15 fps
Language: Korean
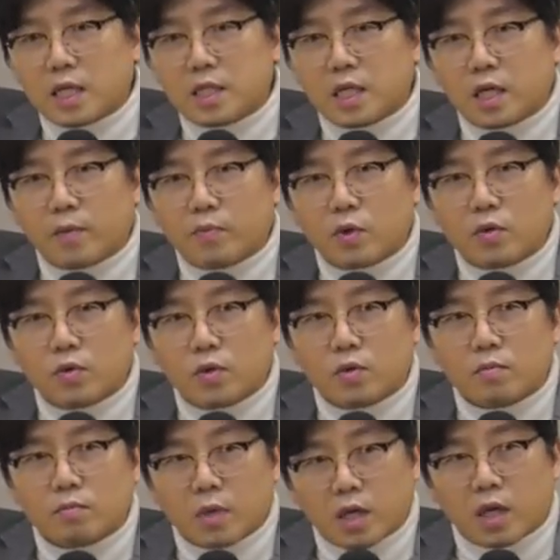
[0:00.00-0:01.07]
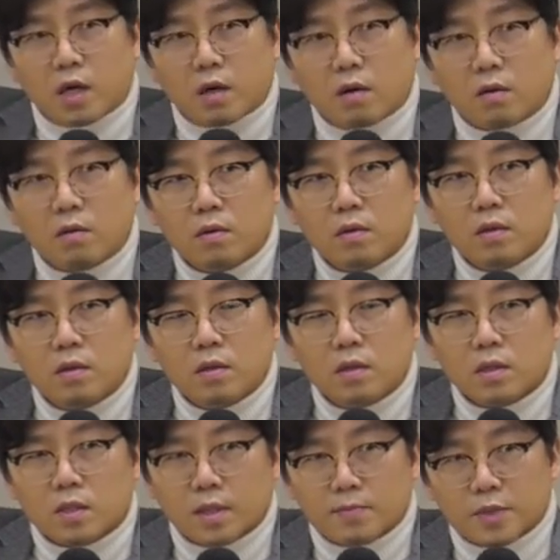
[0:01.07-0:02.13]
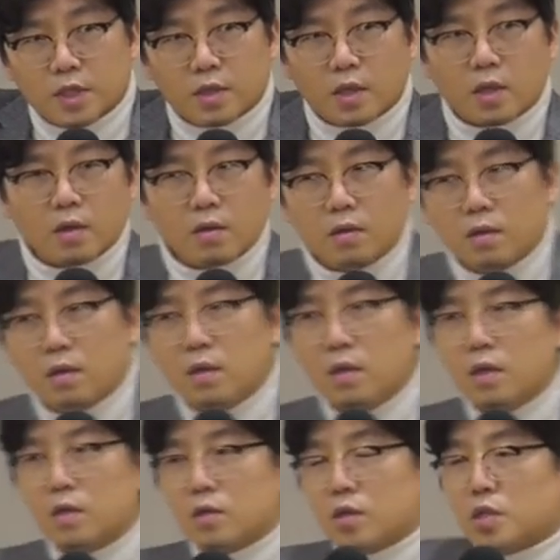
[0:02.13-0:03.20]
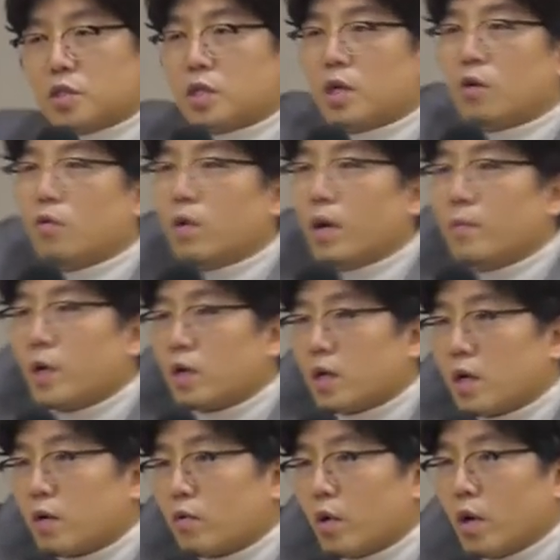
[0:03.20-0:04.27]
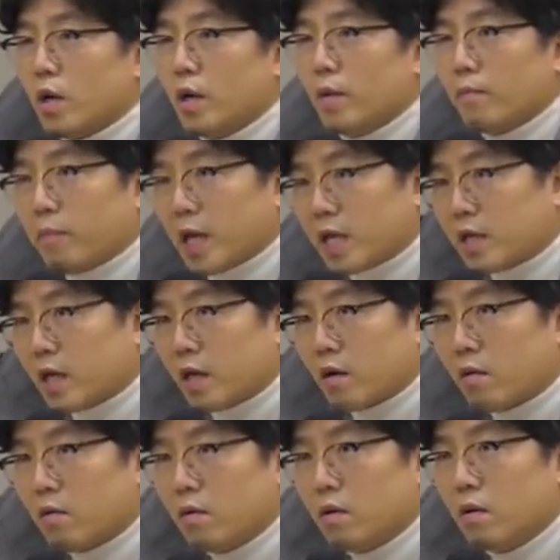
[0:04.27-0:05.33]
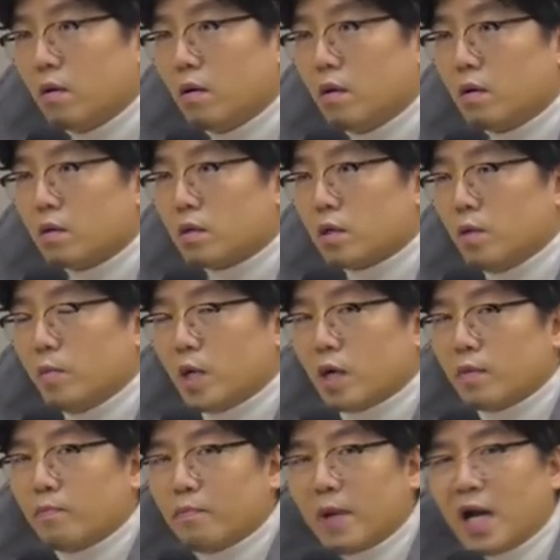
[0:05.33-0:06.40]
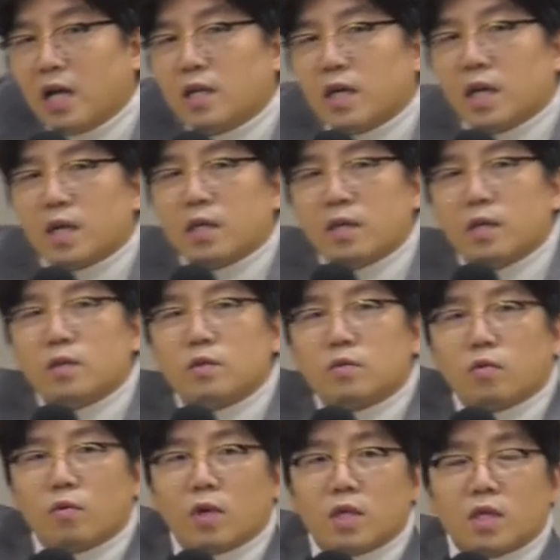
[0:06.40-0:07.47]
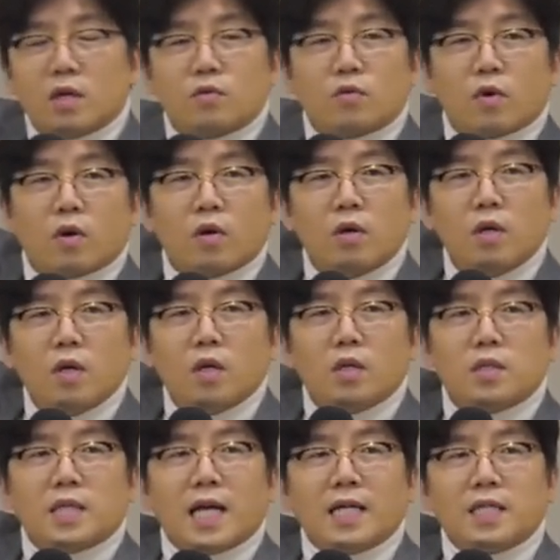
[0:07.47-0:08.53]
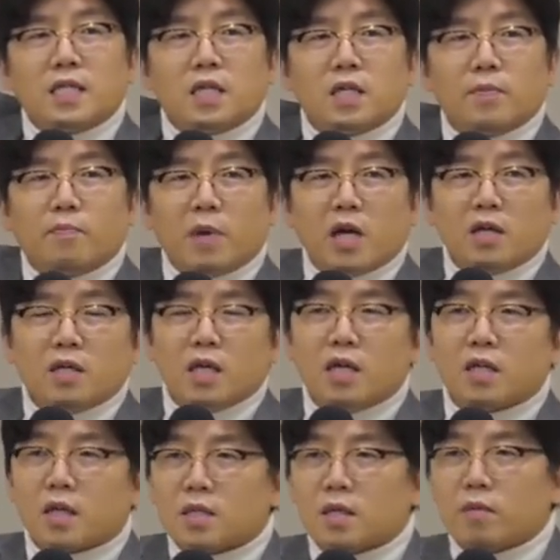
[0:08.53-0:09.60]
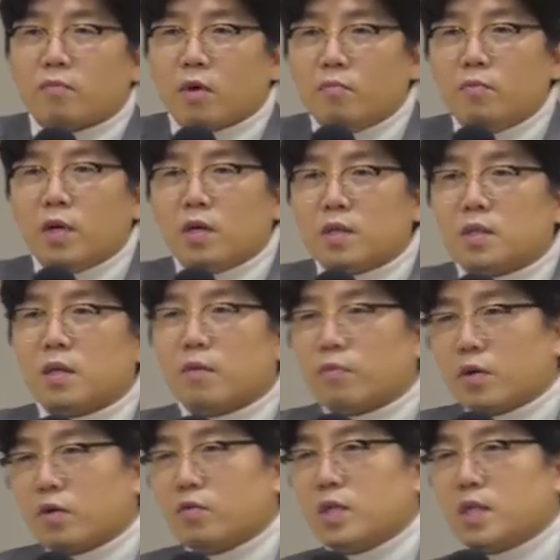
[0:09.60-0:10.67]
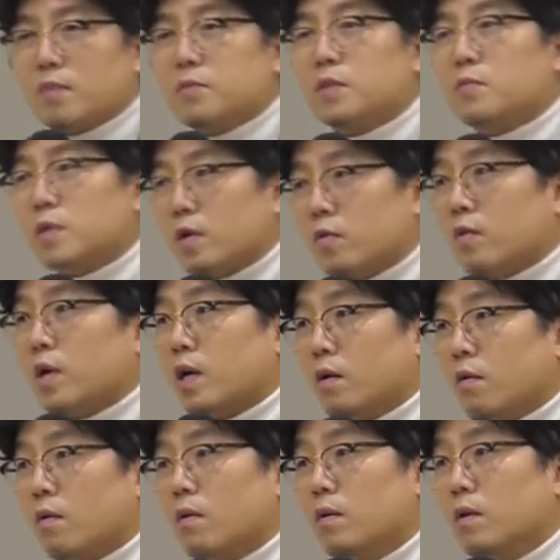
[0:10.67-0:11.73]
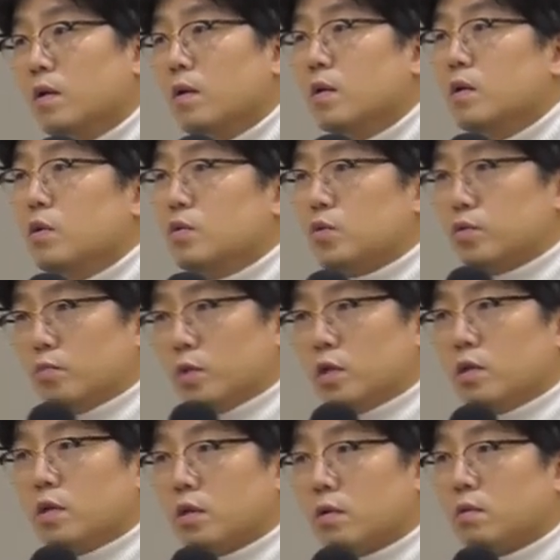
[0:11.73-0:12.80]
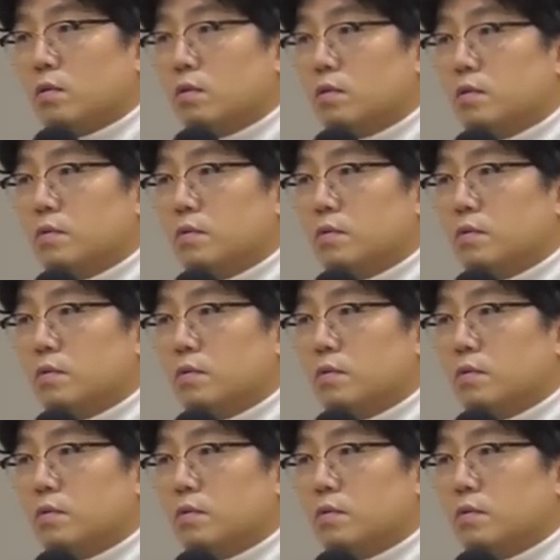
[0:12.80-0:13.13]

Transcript: 상장의 평균 몇 개요? 삼십 개예요. 근데 최고가 몇 개라고요? 백 개예요. 그러면 빵개 통계상으로요. 상장이 빵개인 학생이 몇 명 있어요? 평균이 삼십이 나올까요? 두 명이요.